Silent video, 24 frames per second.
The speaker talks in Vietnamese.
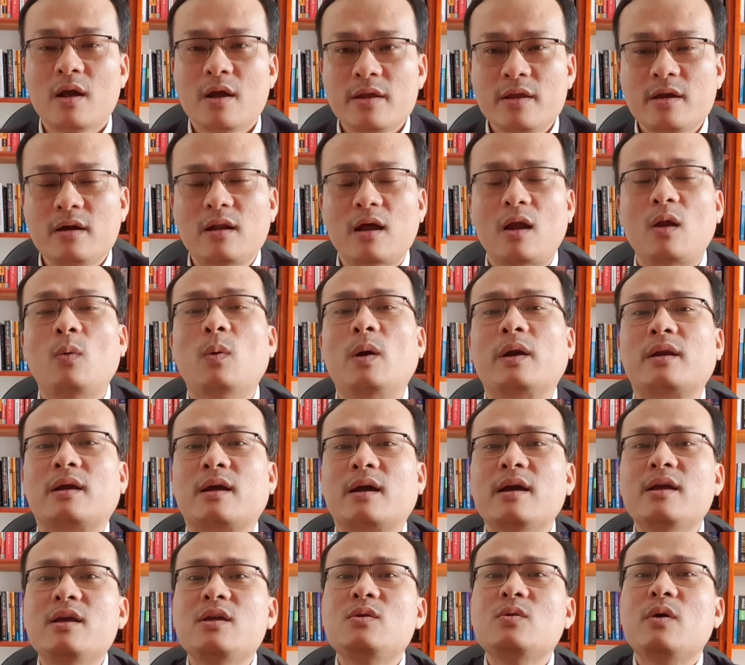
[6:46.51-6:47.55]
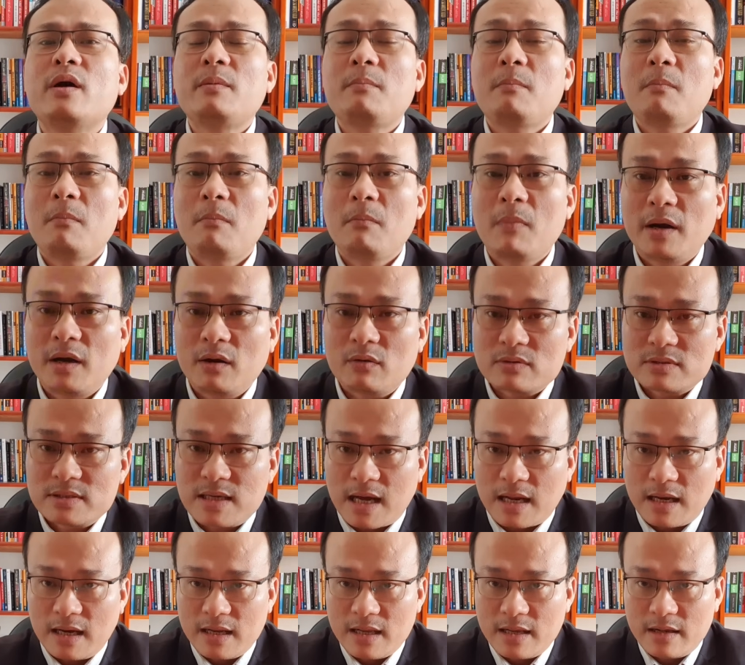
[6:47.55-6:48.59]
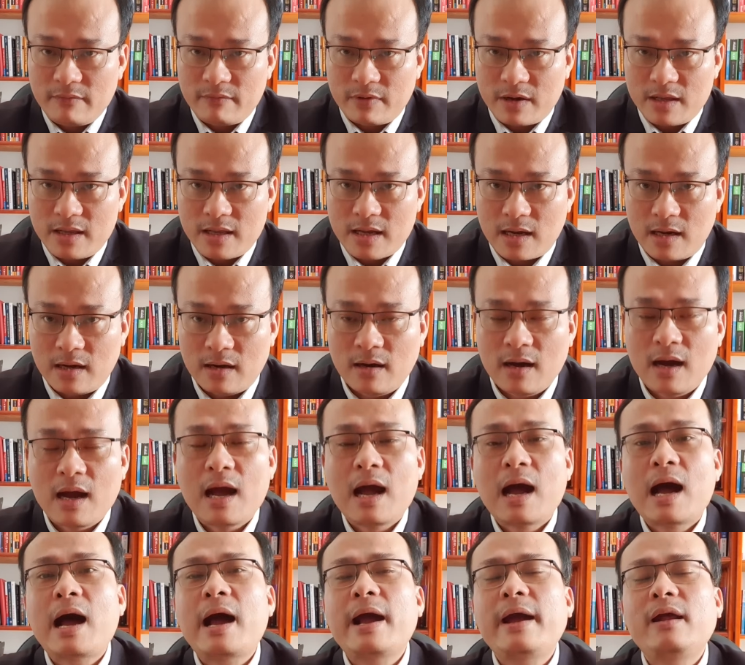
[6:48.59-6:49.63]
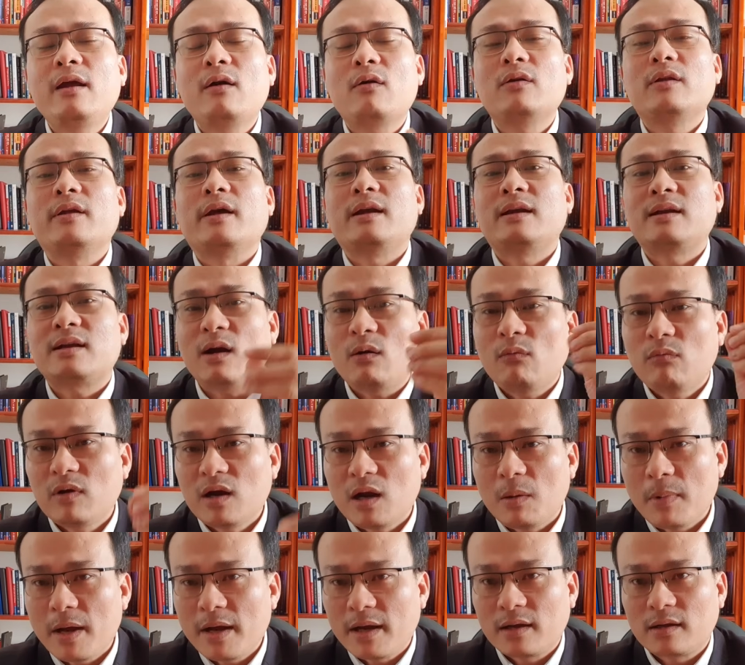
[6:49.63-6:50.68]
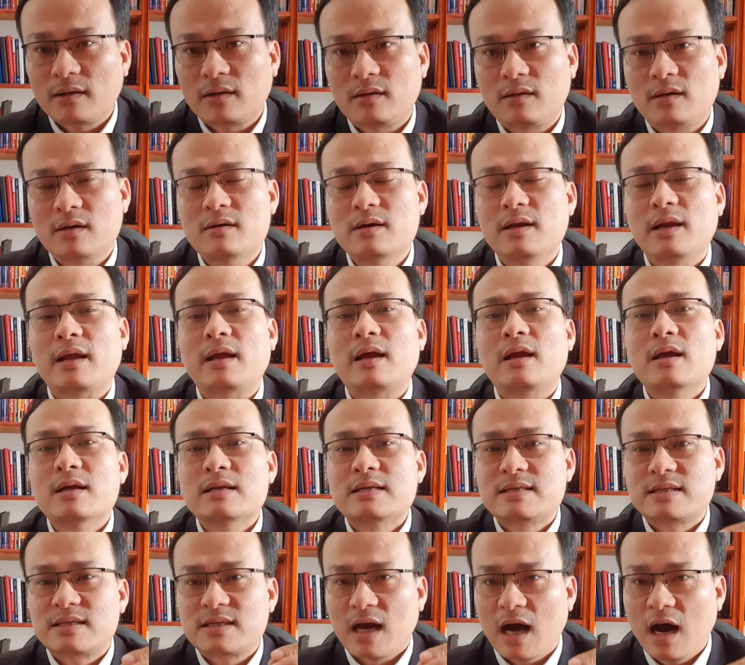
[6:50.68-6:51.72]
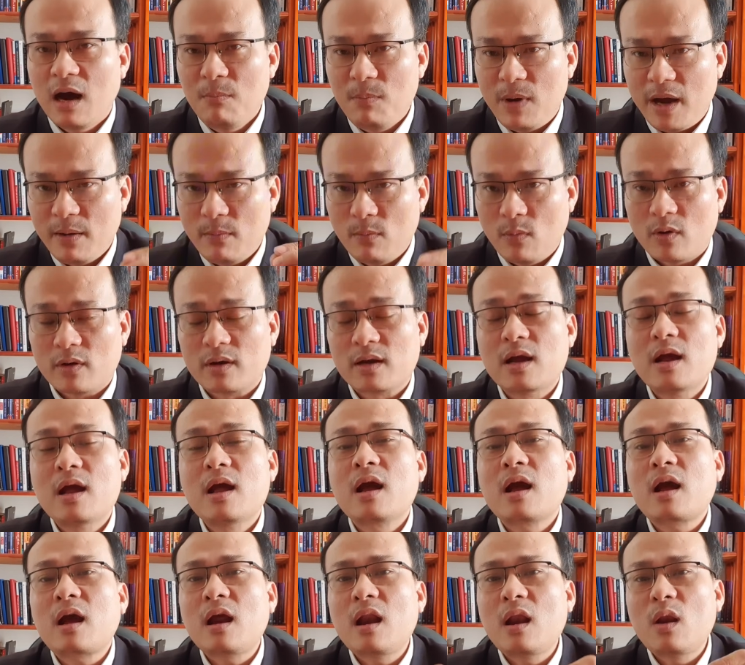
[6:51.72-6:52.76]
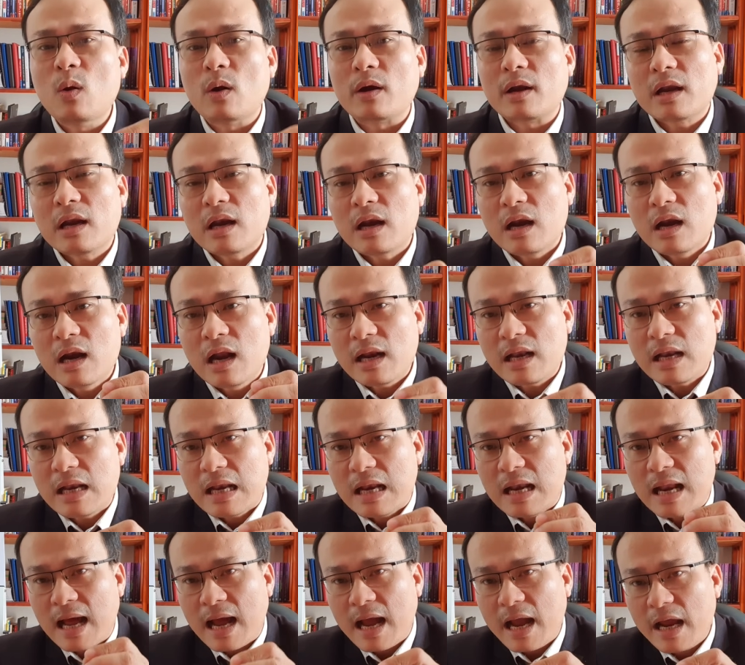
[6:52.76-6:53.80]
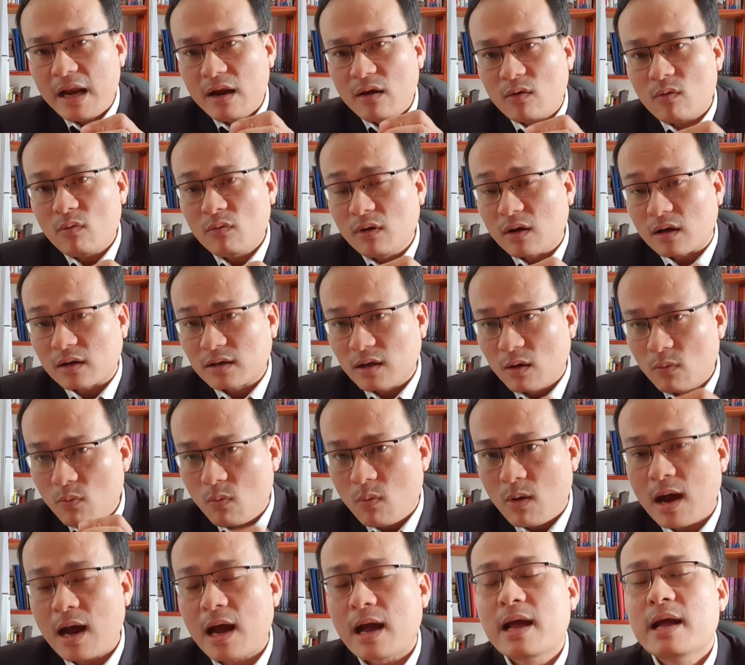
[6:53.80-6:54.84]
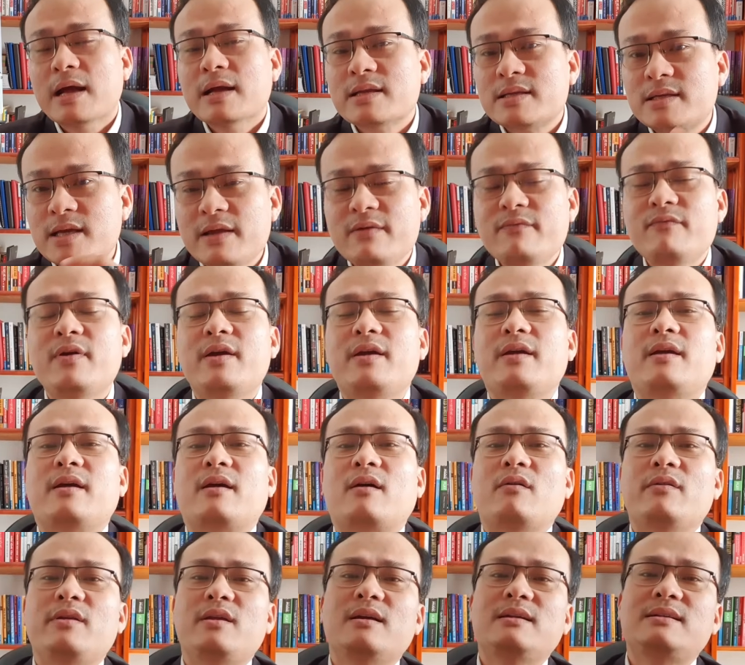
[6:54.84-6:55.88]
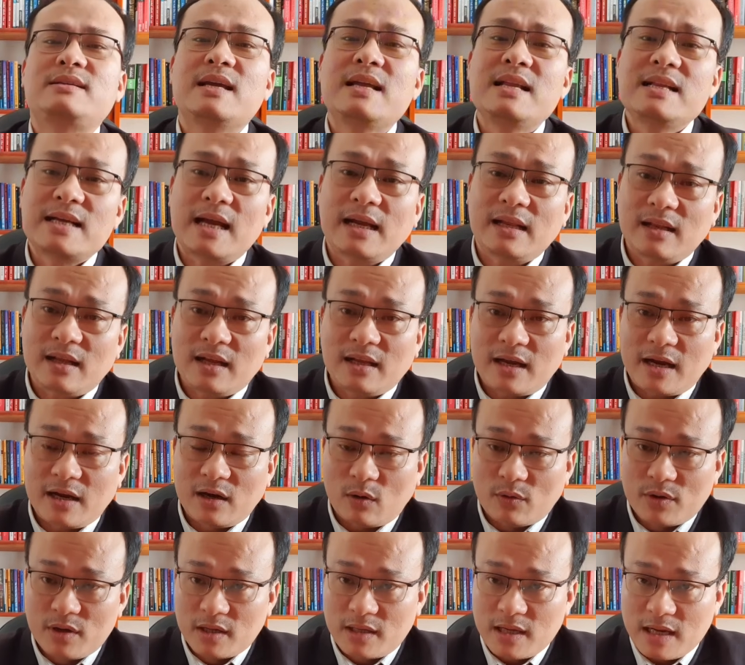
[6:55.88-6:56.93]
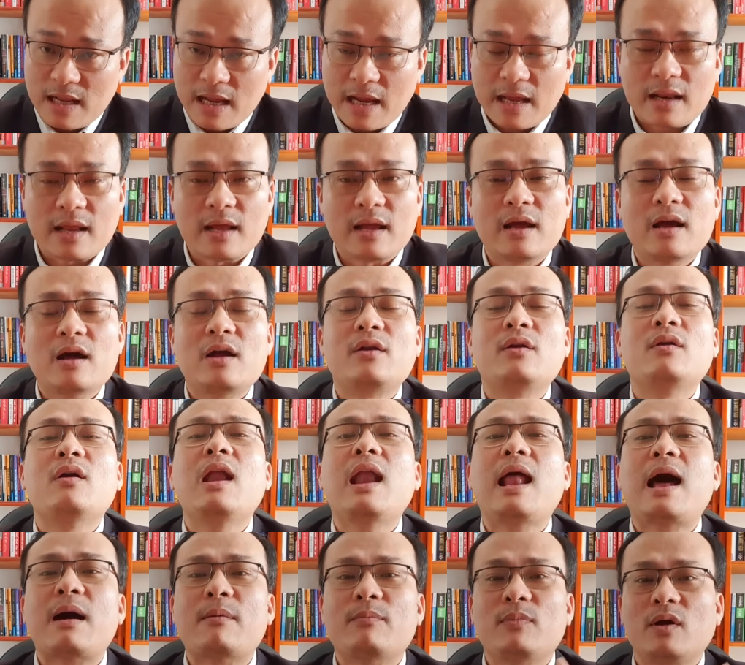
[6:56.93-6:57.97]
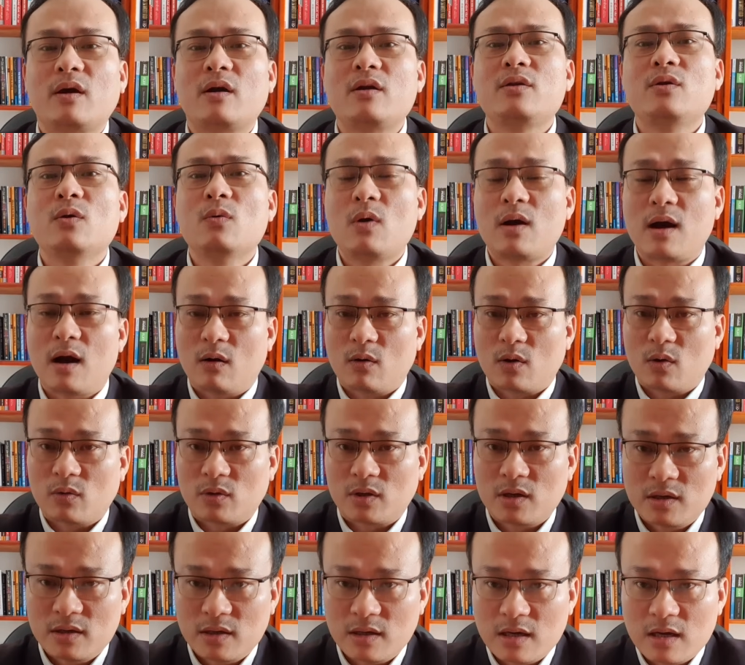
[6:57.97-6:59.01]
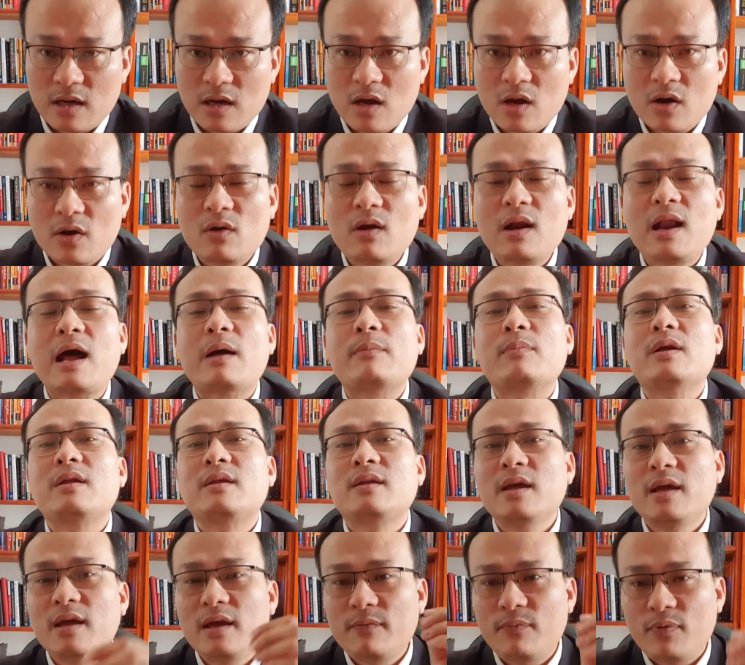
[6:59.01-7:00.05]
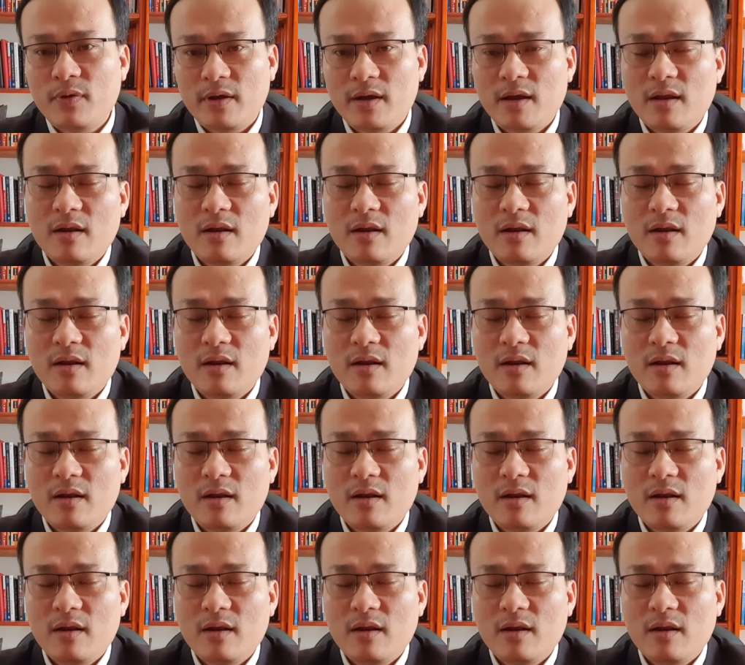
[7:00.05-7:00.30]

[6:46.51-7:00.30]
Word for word: như là luật kinh doanh bất động sản và nhà ở hay có thể trong năm 2024 này sớm hay muộn cái luật đất đai nó cũng được thông qua chính vì có những chính sách thay đổi như thế này nó làm cho cái nhu cầu đầu tư nó làm cho chi phí